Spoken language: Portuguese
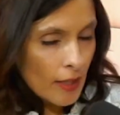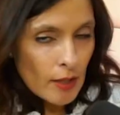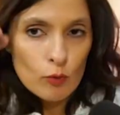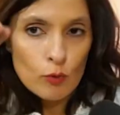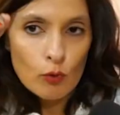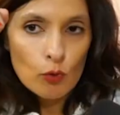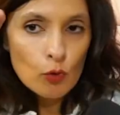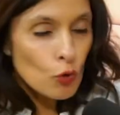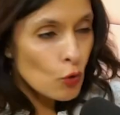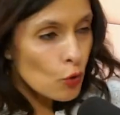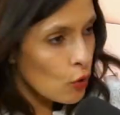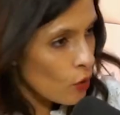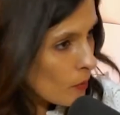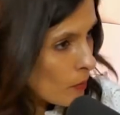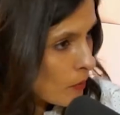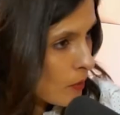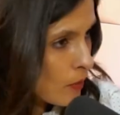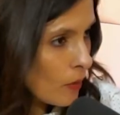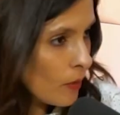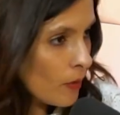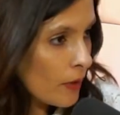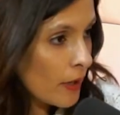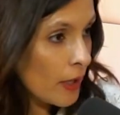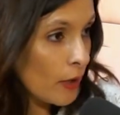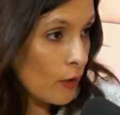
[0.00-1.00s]
no
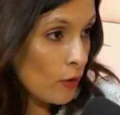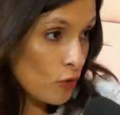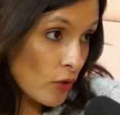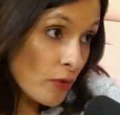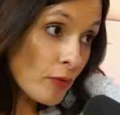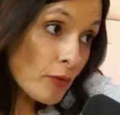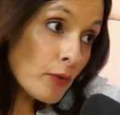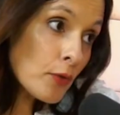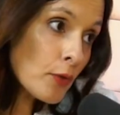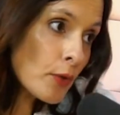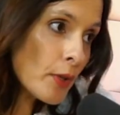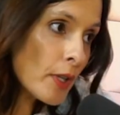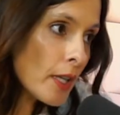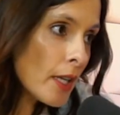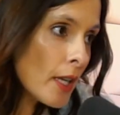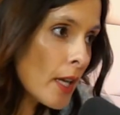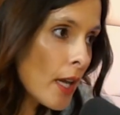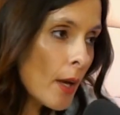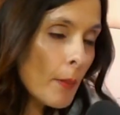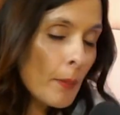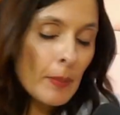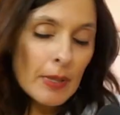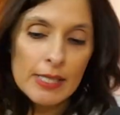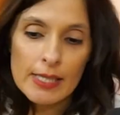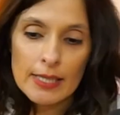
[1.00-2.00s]
tubo, eu já fui.
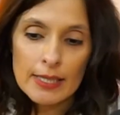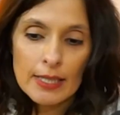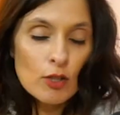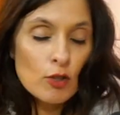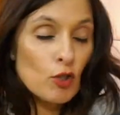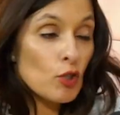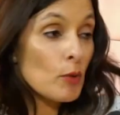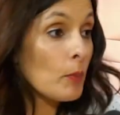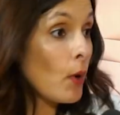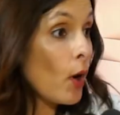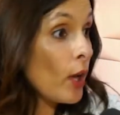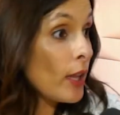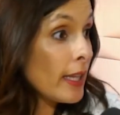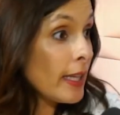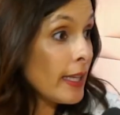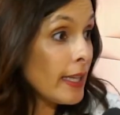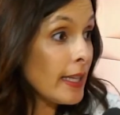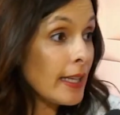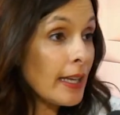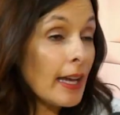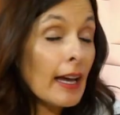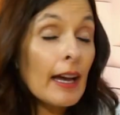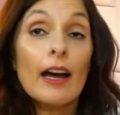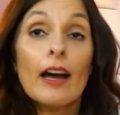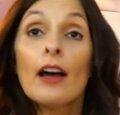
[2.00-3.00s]
Piscina de
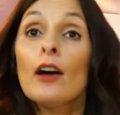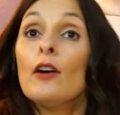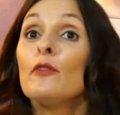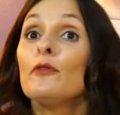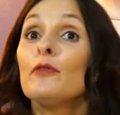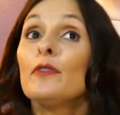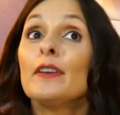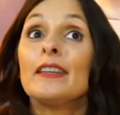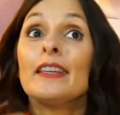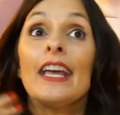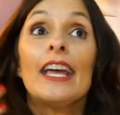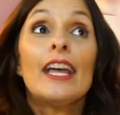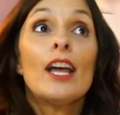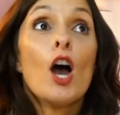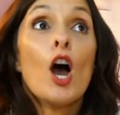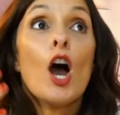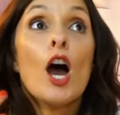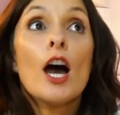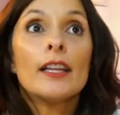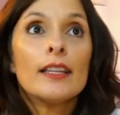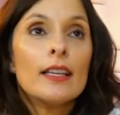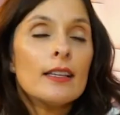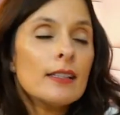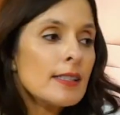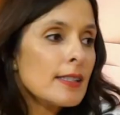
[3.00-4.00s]
bolinha, fiquei
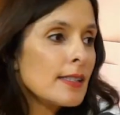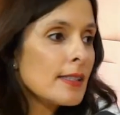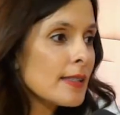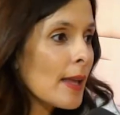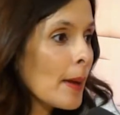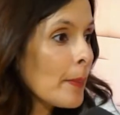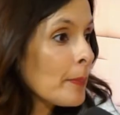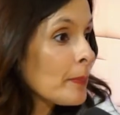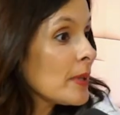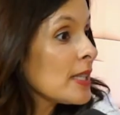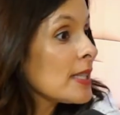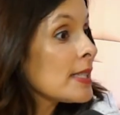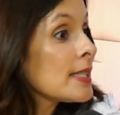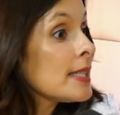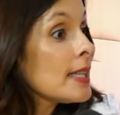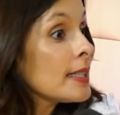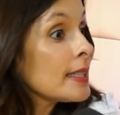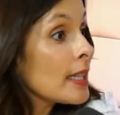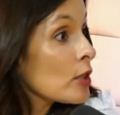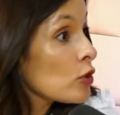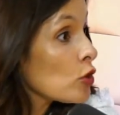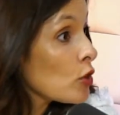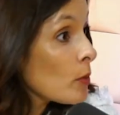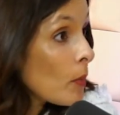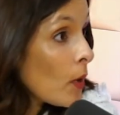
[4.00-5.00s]
horas na
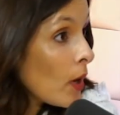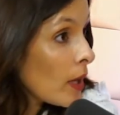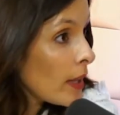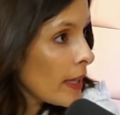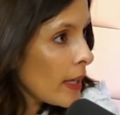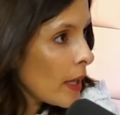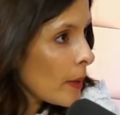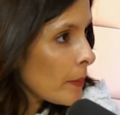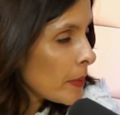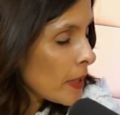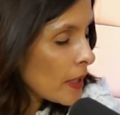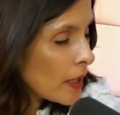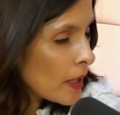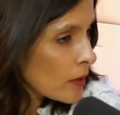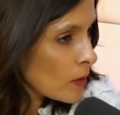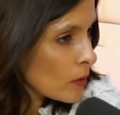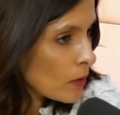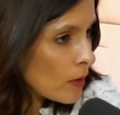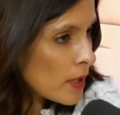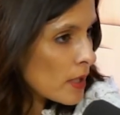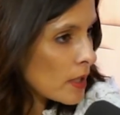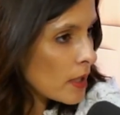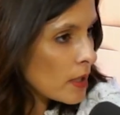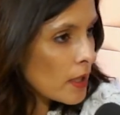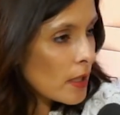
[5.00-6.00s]
piscina de bolinha brincando com
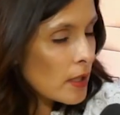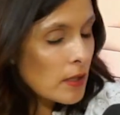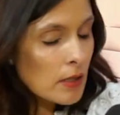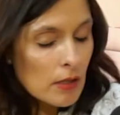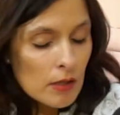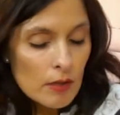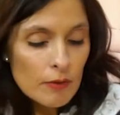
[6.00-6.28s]
as crianças.